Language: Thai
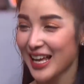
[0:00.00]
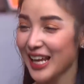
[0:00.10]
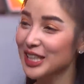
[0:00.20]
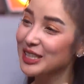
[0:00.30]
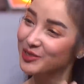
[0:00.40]
แล้
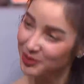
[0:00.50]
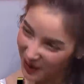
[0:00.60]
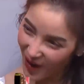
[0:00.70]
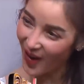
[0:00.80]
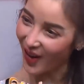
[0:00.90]
วก็คุณ
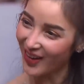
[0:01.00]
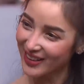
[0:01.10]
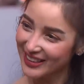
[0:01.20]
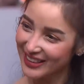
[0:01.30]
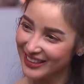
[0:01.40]
พ่อ
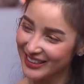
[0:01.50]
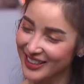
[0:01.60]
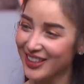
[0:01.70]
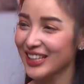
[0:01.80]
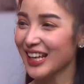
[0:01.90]
ที่
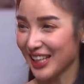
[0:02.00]
ตอนนี้ห